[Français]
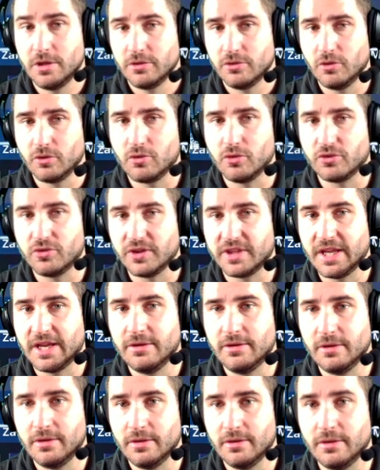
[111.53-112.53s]
Donc au
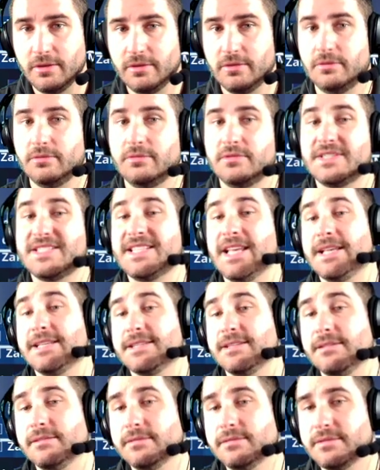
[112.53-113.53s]
total
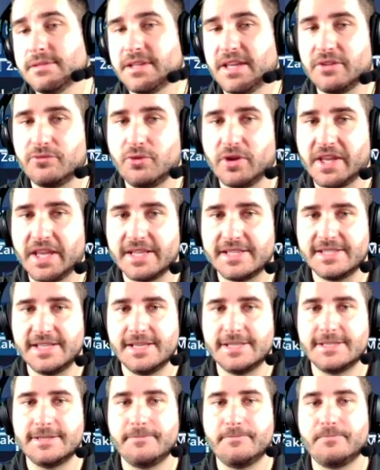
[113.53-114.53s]
16 euh, 4x4,
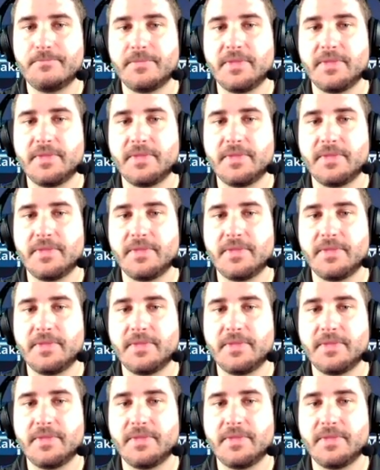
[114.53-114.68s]
16.